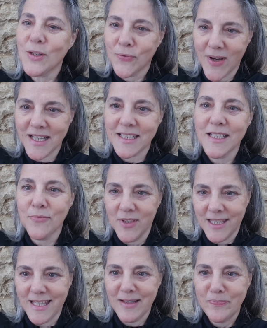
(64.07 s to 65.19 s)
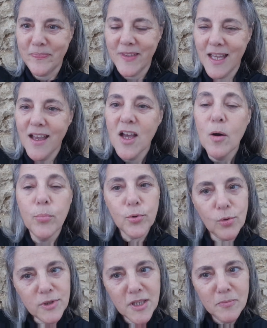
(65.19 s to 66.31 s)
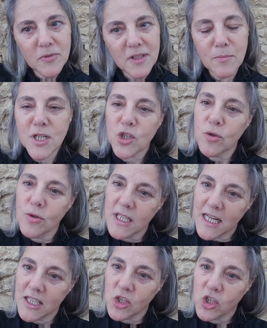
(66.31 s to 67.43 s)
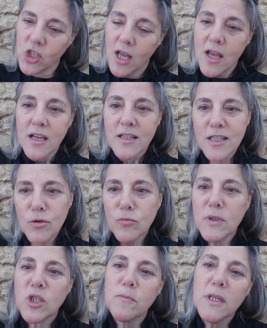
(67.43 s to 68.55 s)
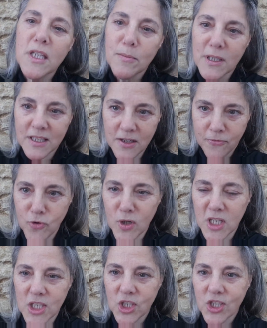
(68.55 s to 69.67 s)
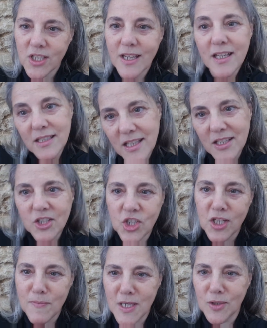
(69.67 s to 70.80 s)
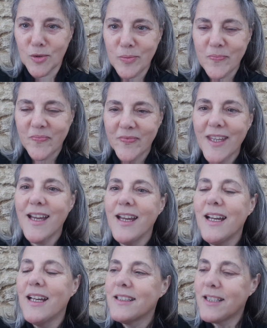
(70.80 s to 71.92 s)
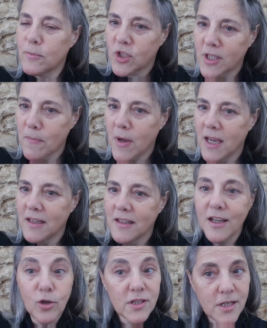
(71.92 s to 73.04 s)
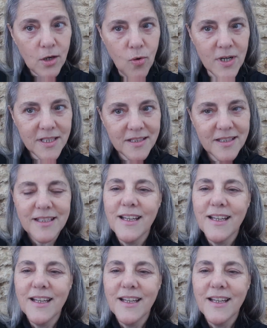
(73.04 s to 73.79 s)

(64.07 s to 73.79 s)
surfar na vida. Por último, temos as nogueiretes, que são umas mini matrafonas ainda em crescimento. Temos também a nossa corte